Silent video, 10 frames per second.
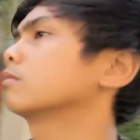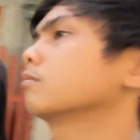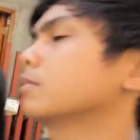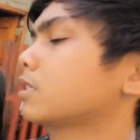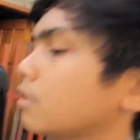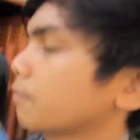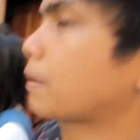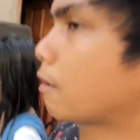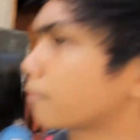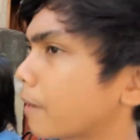Basta,
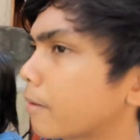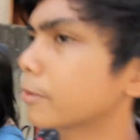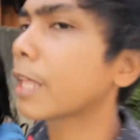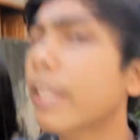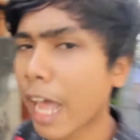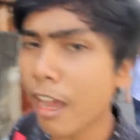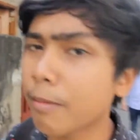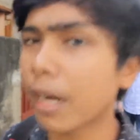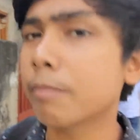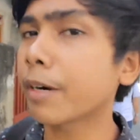para-para muna tayo
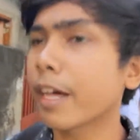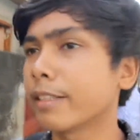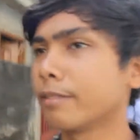mga brad.